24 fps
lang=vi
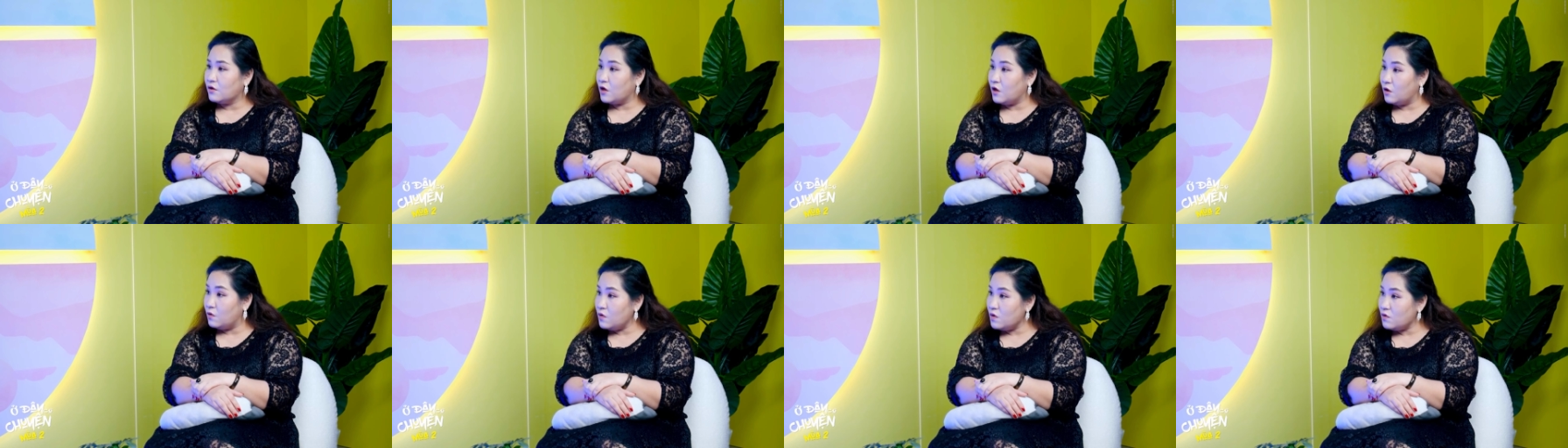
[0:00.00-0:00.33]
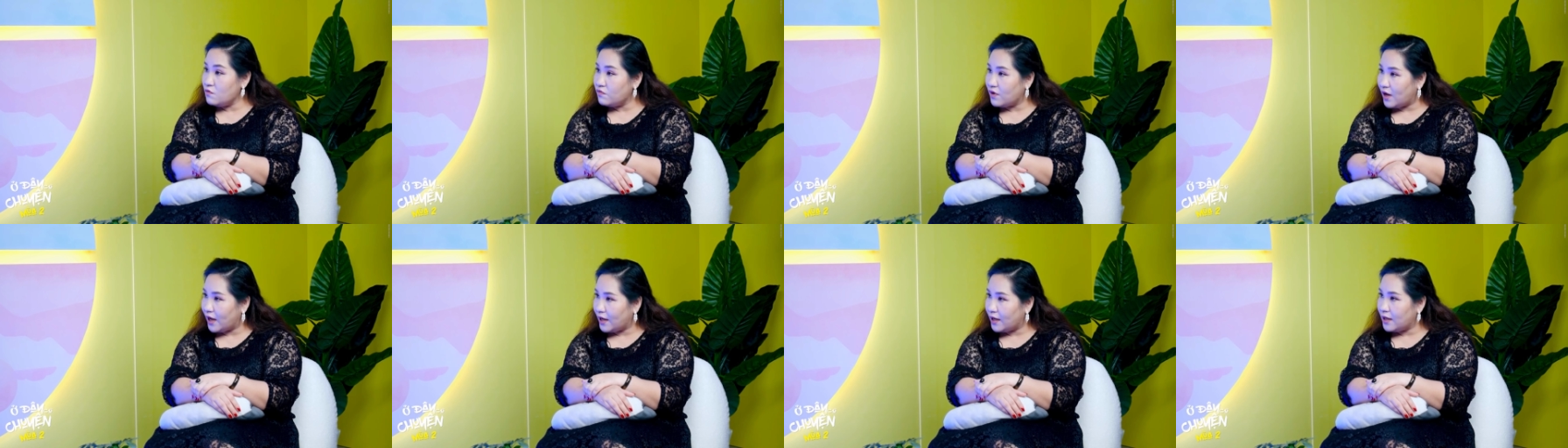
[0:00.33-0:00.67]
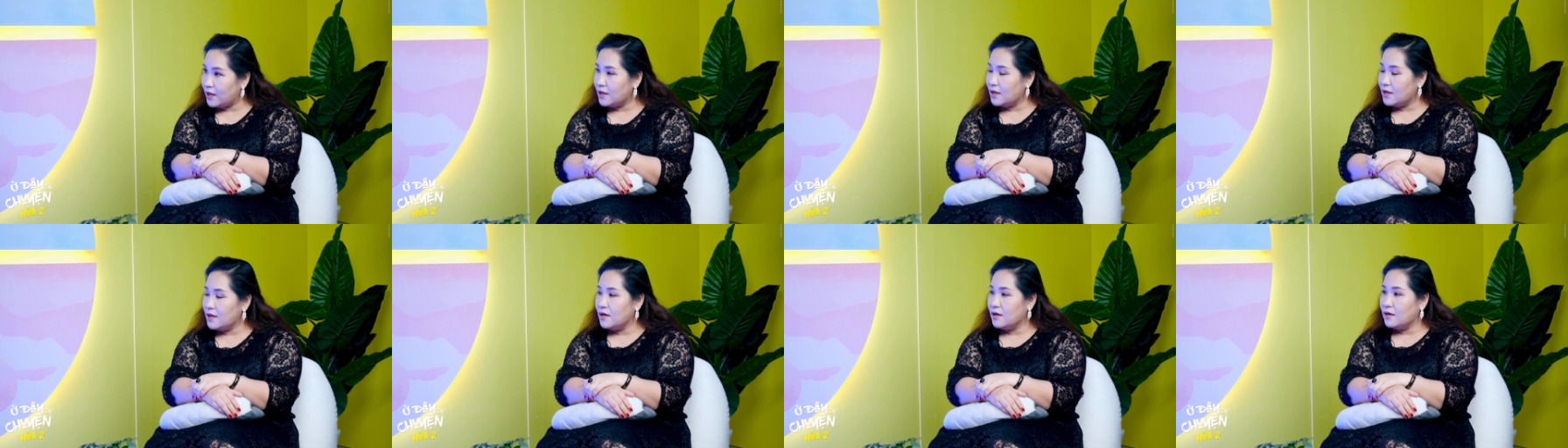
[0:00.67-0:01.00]
kiểu như
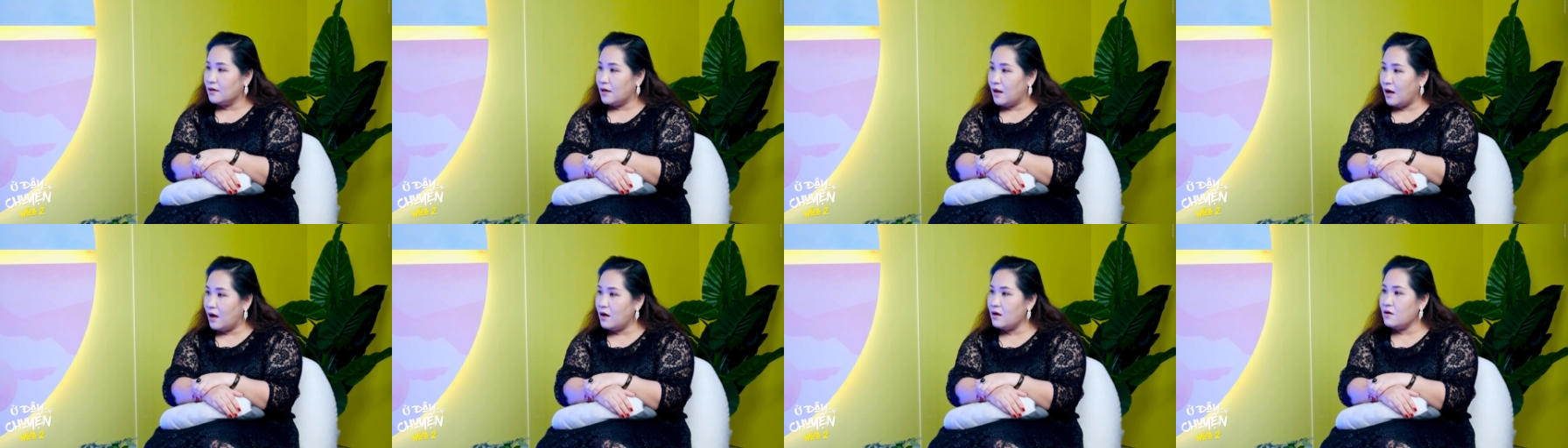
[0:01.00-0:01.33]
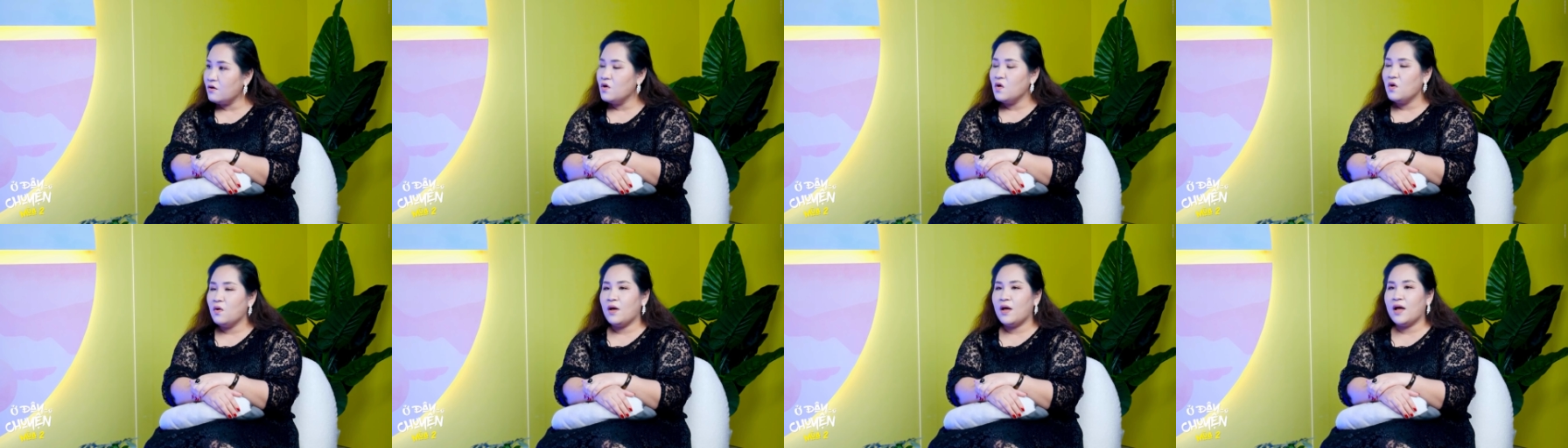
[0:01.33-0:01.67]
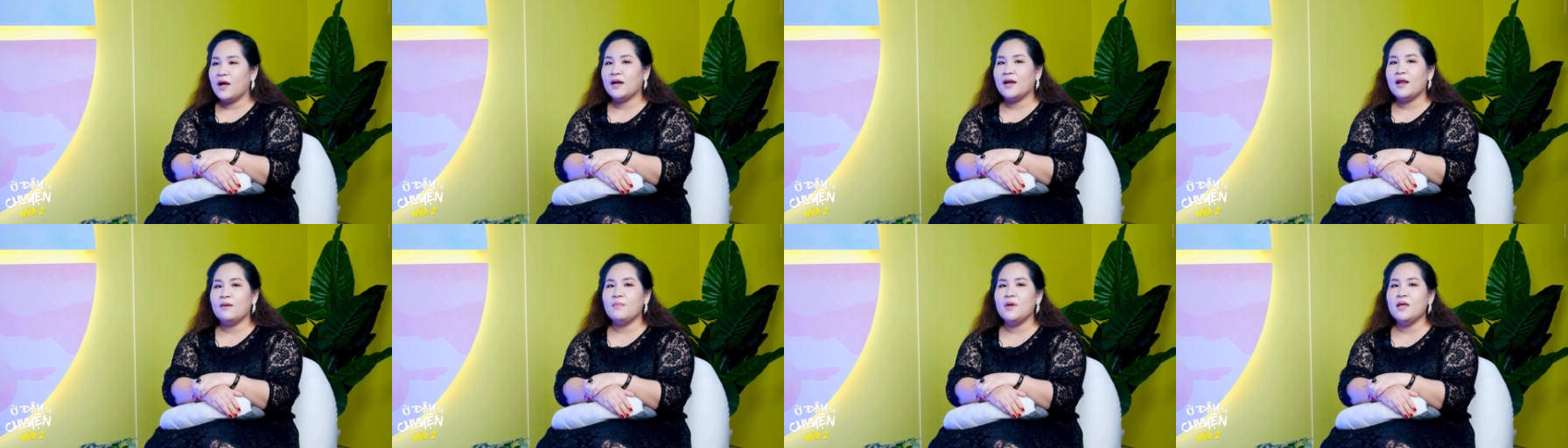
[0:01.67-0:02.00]
vậy đó.
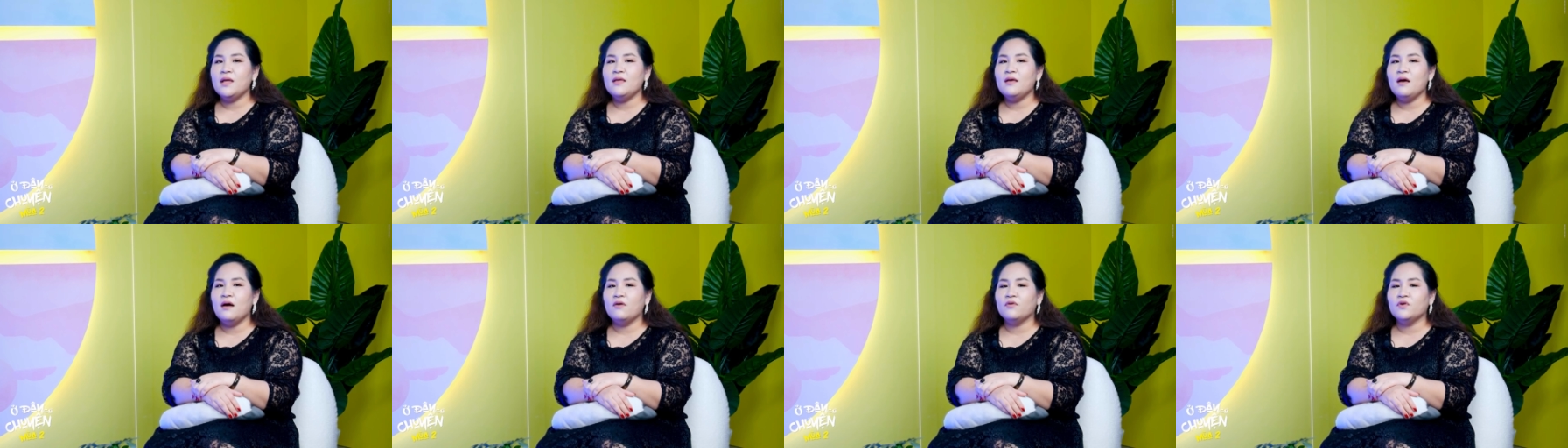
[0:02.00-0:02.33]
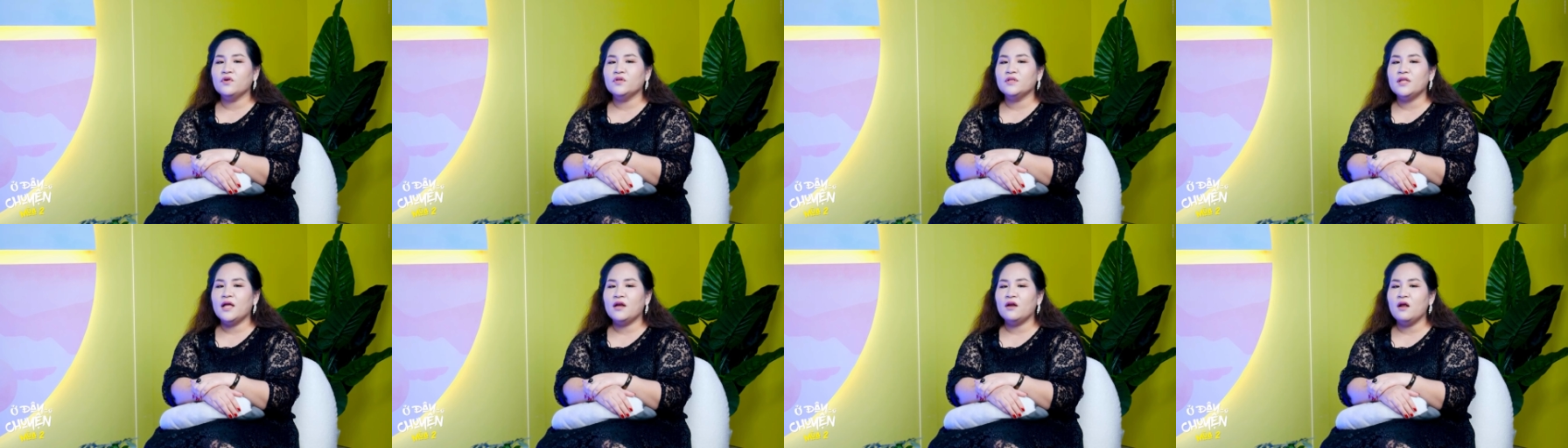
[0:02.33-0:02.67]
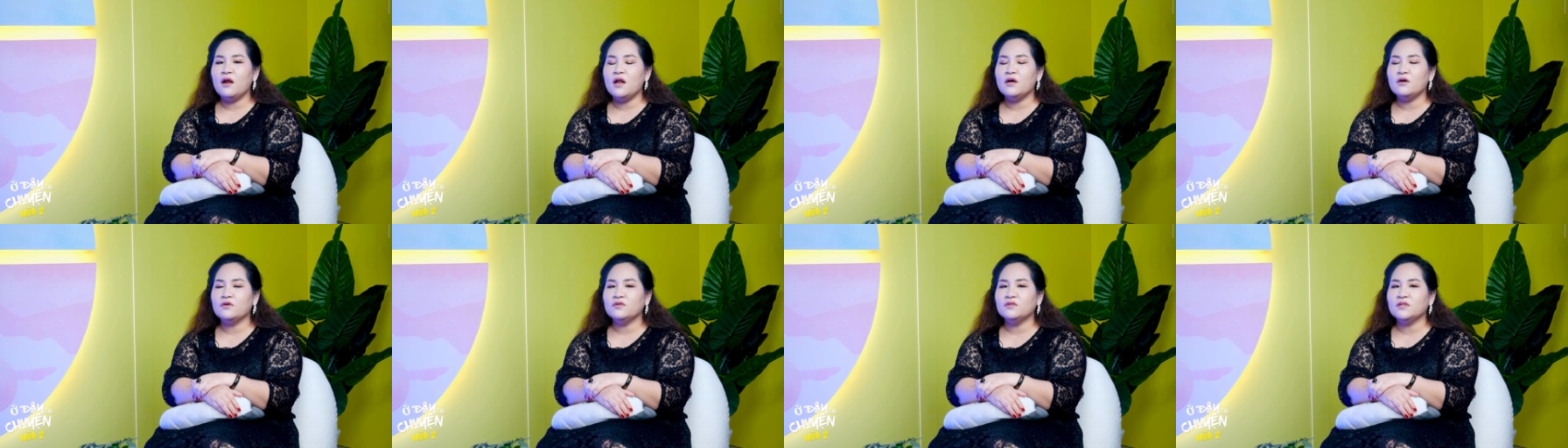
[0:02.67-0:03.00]
Hoặc là bây giờ người ta
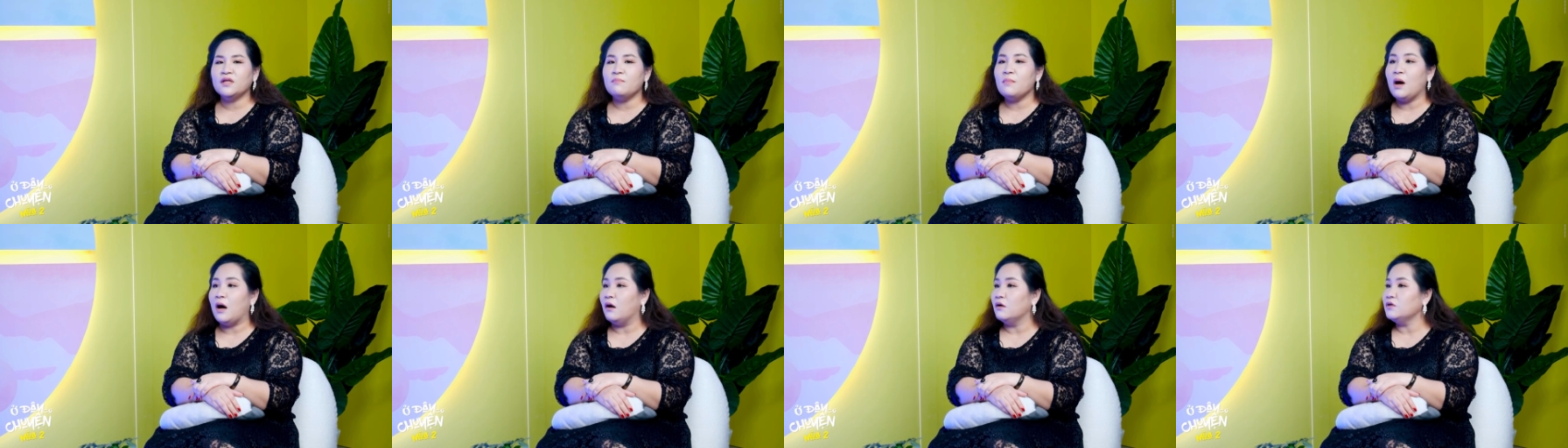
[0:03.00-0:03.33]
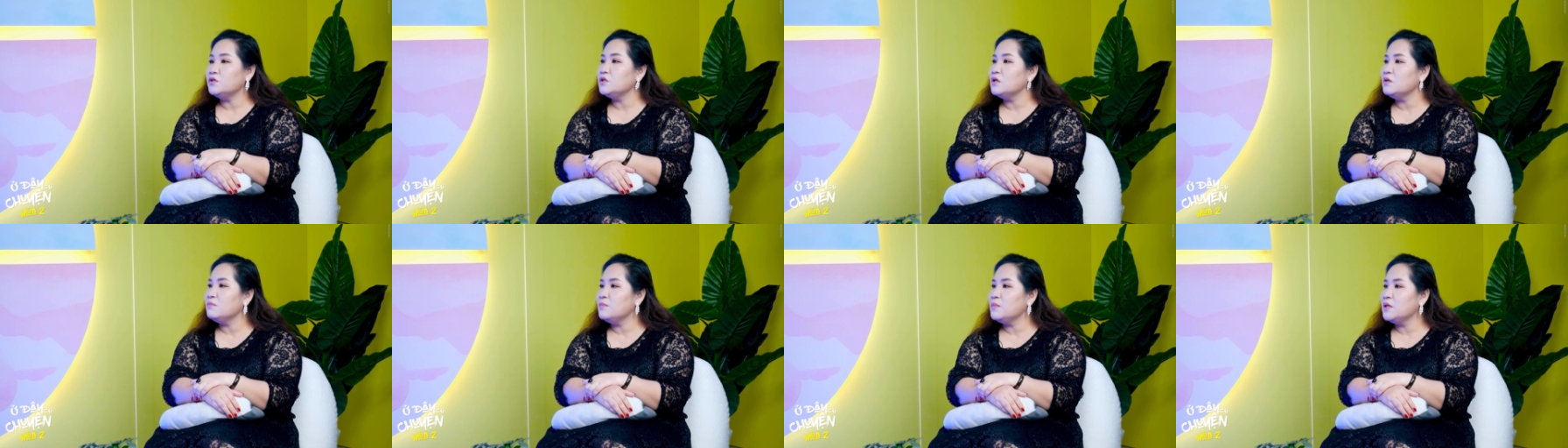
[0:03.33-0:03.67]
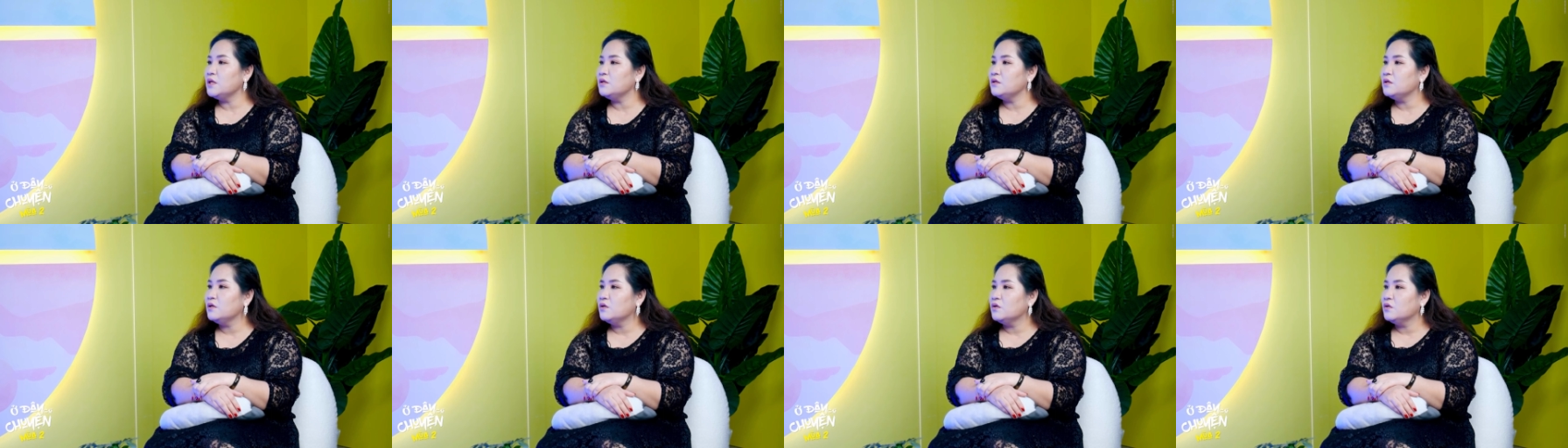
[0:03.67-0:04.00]
nói là người ta bỏ rơi
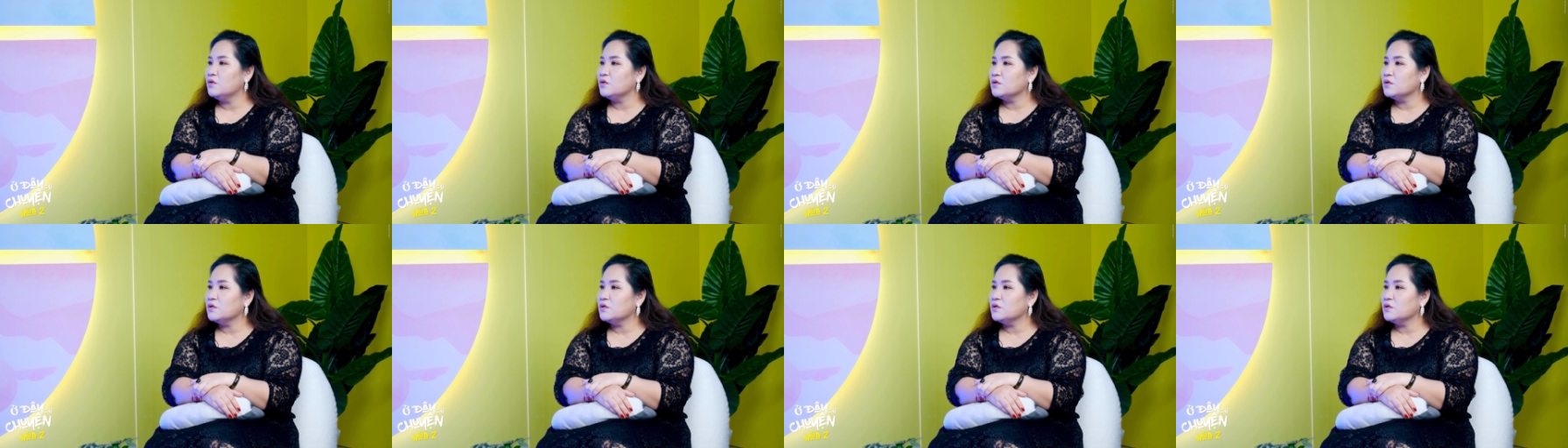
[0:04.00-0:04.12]
mình,